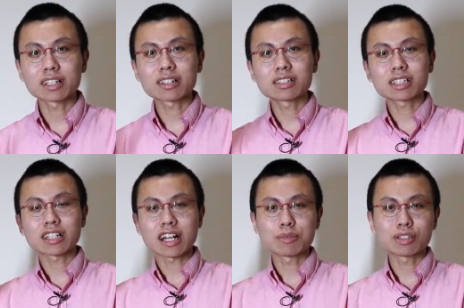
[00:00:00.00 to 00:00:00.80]
那跟这个的
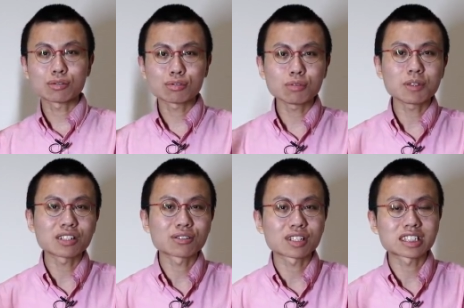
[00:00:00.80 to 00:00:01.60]
产品的区别
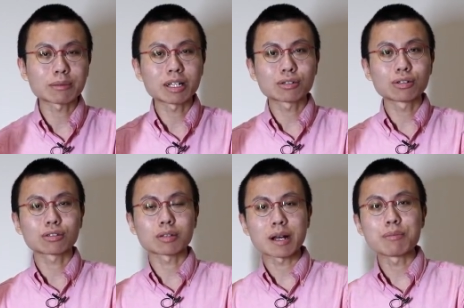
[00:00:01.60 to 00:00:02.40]
就是三百九十九
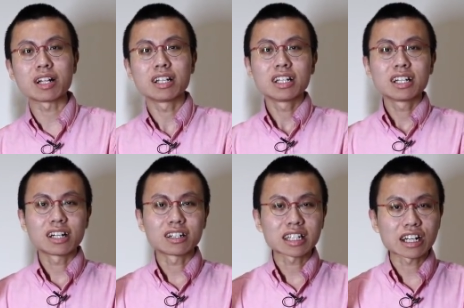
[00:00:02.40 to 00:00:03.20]
的版本
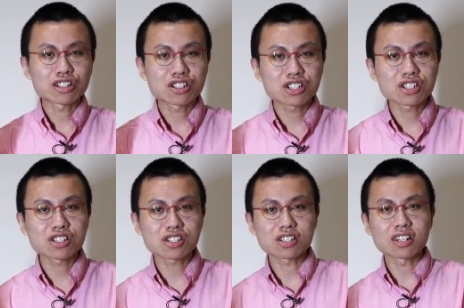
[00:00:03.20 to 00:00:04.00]
啊，它是支
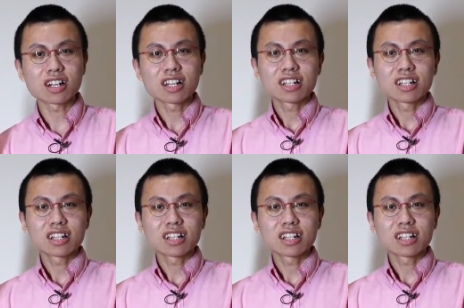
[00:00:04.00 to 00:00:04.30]
持